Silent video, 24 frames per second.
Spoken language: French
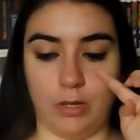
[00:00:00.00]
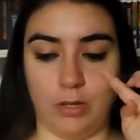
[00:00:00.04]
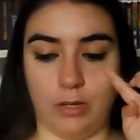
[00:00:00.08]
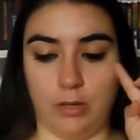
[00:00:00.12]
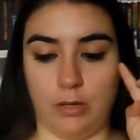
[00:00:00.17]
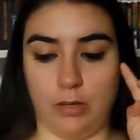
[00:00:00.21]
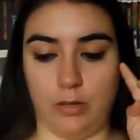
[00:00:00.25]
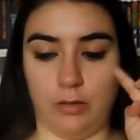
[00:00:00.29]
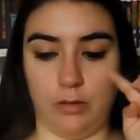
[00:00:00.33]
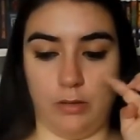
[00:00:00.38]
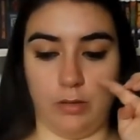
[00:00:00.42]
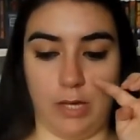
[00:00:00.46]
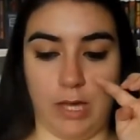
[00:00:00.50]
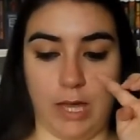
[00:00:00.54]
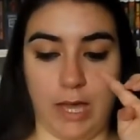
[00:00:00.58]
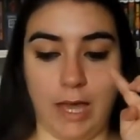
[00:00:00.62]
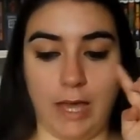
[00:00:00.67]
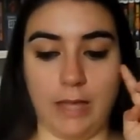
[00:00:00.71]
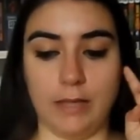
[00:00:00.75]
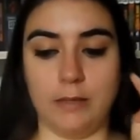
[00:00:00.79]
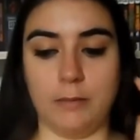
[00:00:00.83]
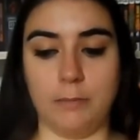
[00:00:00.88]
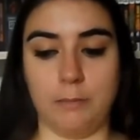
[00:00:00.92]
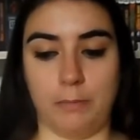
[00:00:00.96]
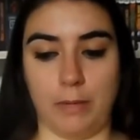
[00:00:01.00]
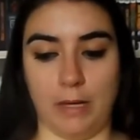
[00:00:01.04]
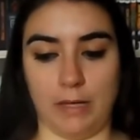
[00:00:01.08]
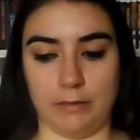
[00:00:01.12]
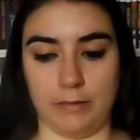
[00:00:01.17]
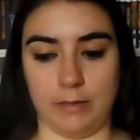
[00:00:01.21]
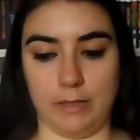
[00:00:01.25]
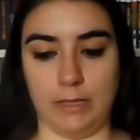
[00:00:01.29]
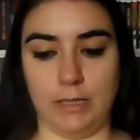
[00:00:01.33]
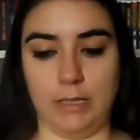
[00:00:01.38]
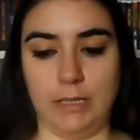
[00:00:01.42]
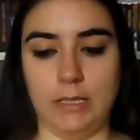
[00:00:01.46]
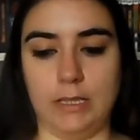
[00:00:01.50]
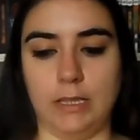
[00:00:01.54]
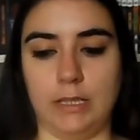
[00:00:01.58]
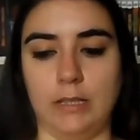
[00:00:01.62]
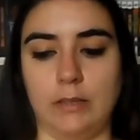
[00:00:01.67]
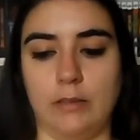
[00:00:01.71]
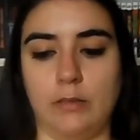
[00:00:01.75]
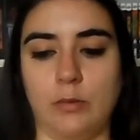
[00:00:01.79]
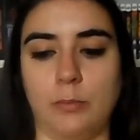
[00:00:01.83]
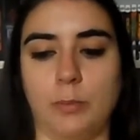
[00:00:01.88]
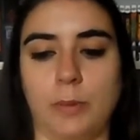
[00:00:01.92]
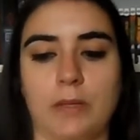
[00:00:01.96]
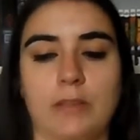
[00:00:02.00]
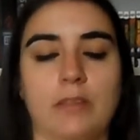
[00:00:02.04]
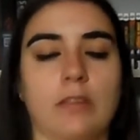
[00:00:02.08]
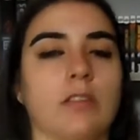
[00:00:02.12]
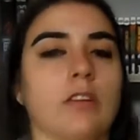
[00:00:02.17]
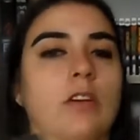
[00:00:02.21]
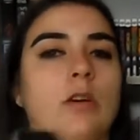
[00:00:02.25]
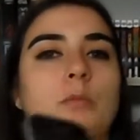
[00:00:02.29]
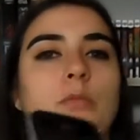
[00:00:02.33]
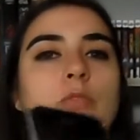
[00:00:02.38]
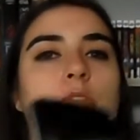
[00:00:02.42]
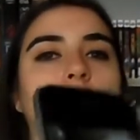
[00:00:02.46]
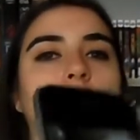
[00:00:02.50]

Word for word: euh, Anne Bardelli, qui se présente